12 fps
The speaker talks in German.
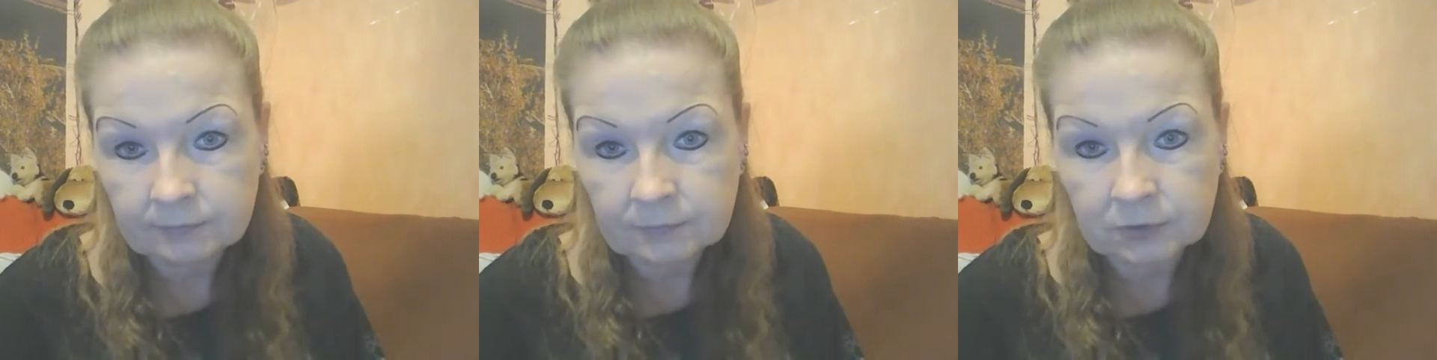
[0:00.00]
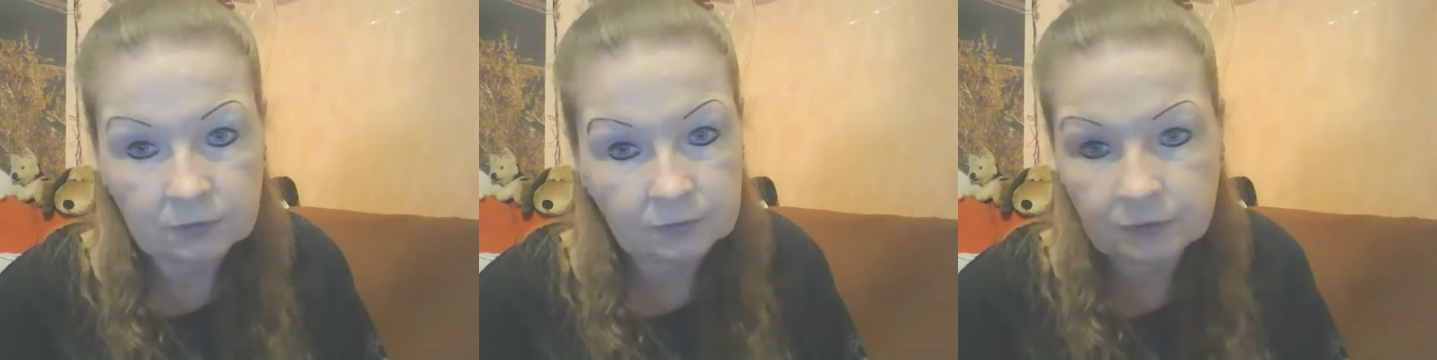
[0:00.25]

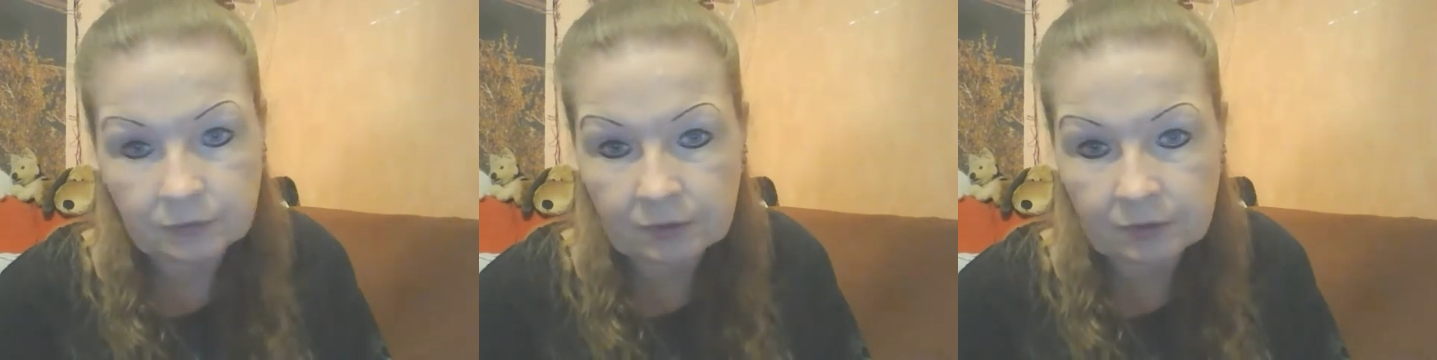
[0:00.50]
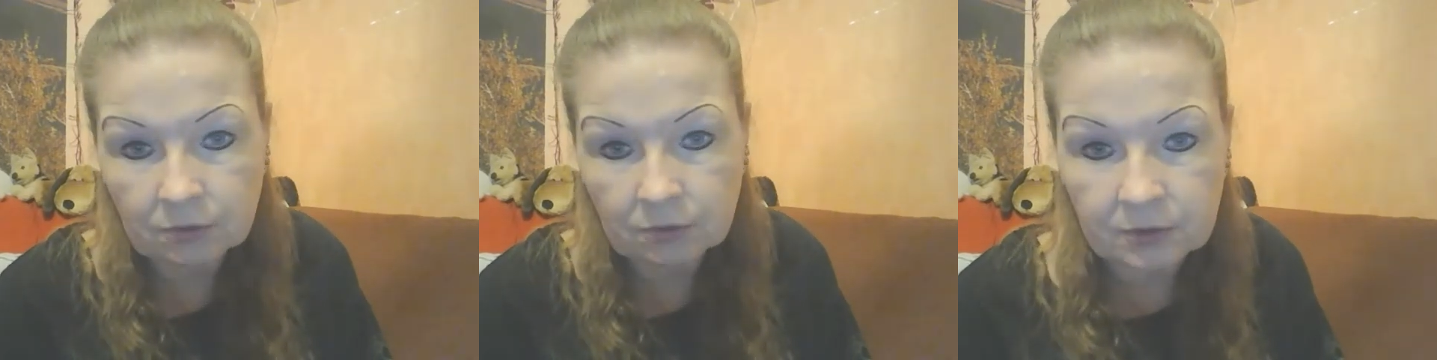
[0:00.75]
So, für
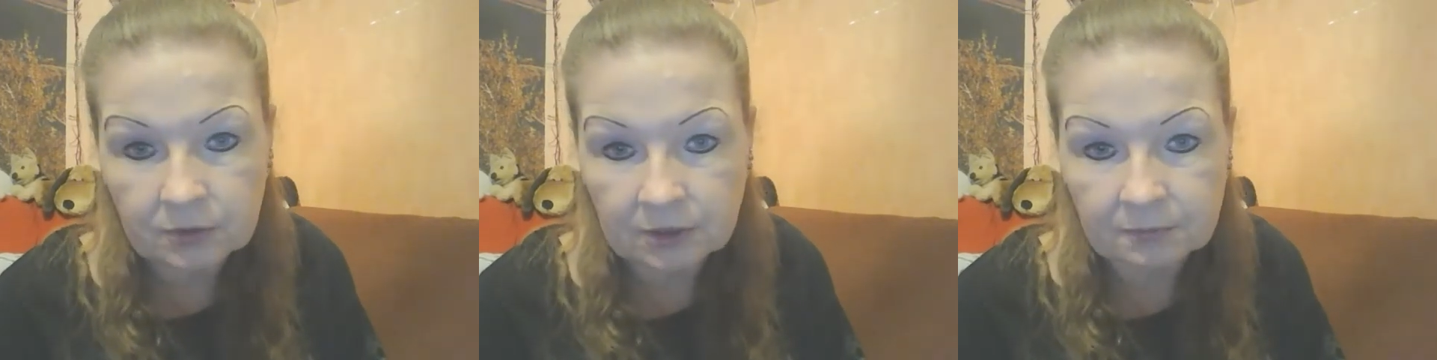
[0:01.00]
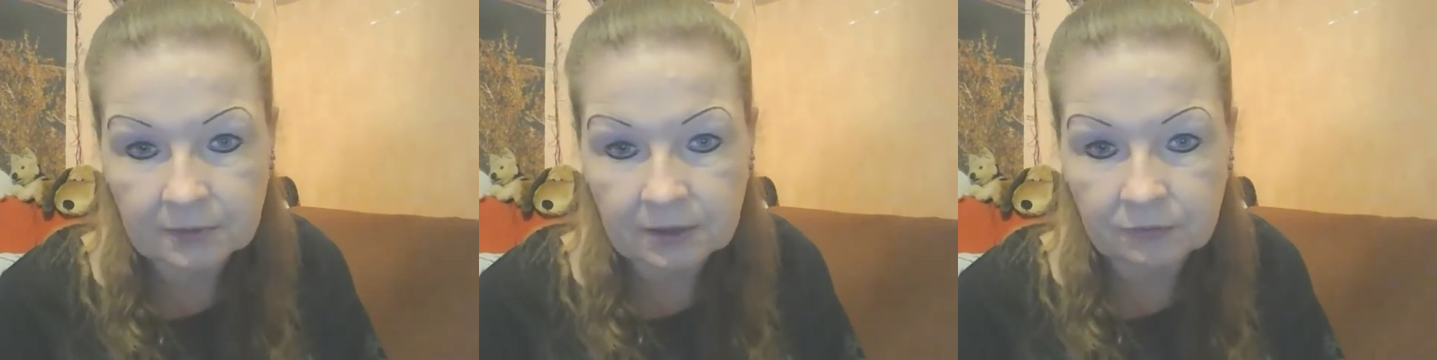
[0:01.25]
4 Euro
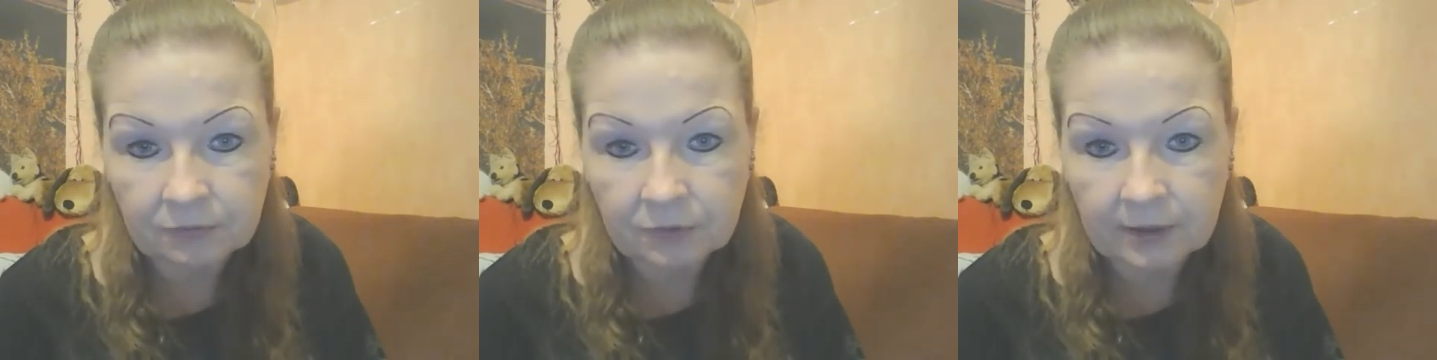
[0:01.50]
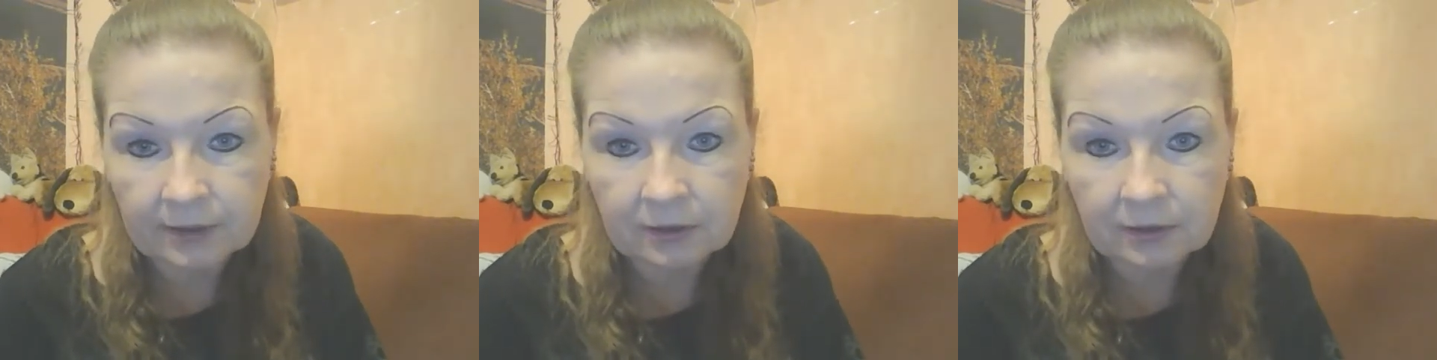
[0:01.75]
kriegt man nirgendwo
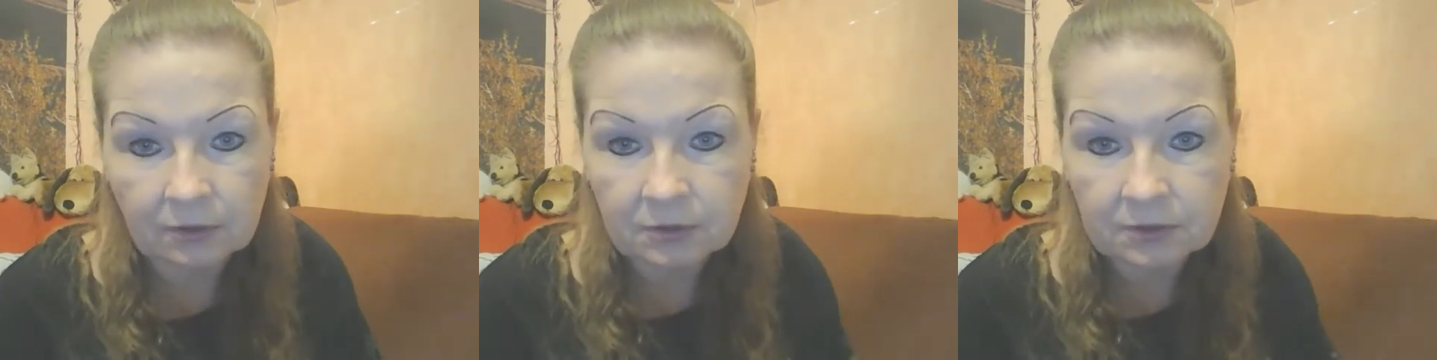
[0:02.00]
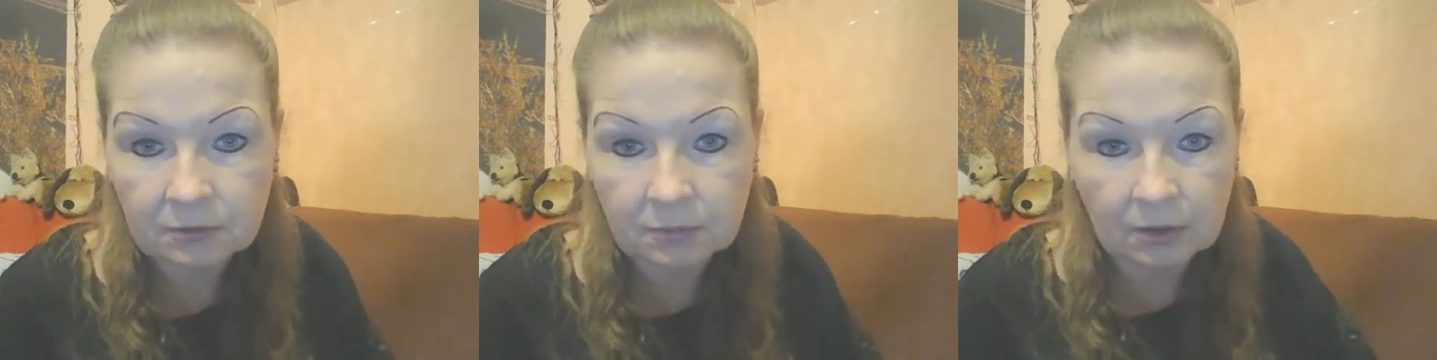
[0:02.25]
einen. Auch
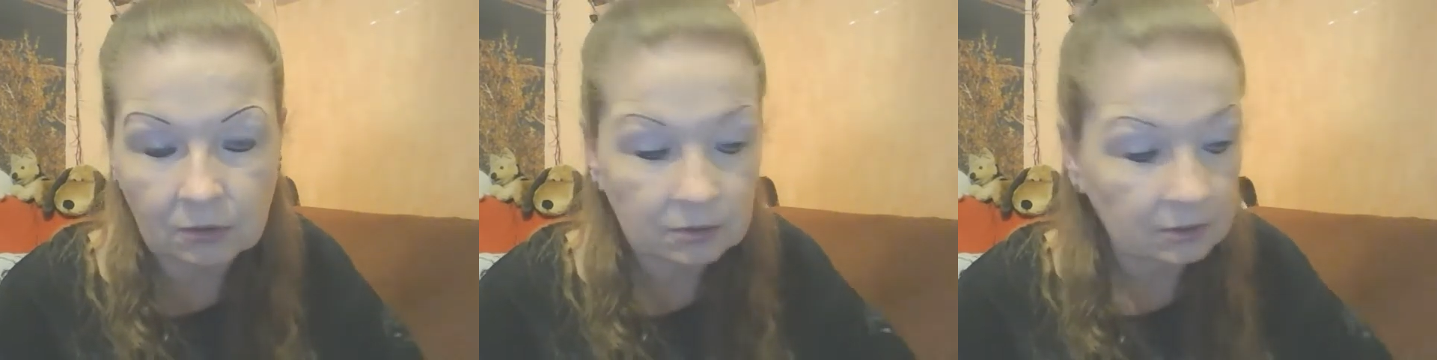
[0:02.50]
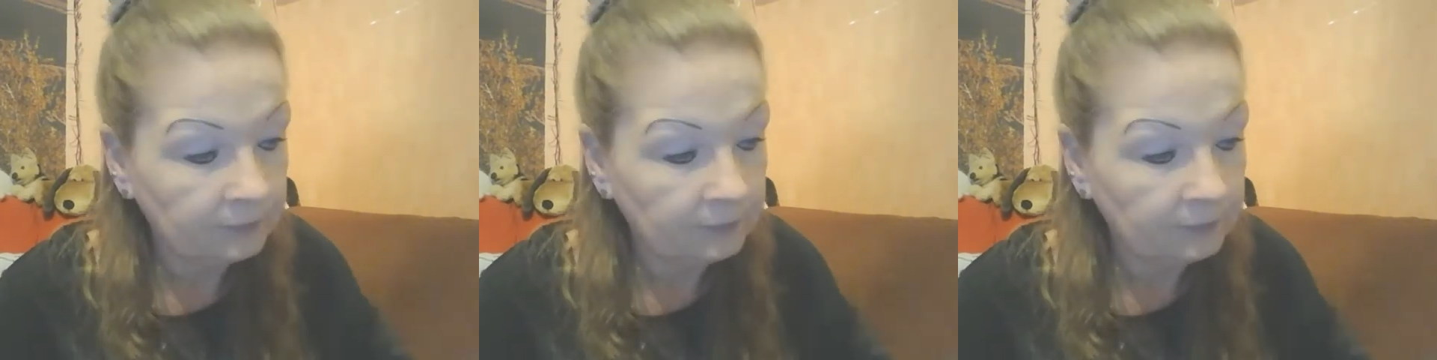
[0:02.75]
nicht gebraucht.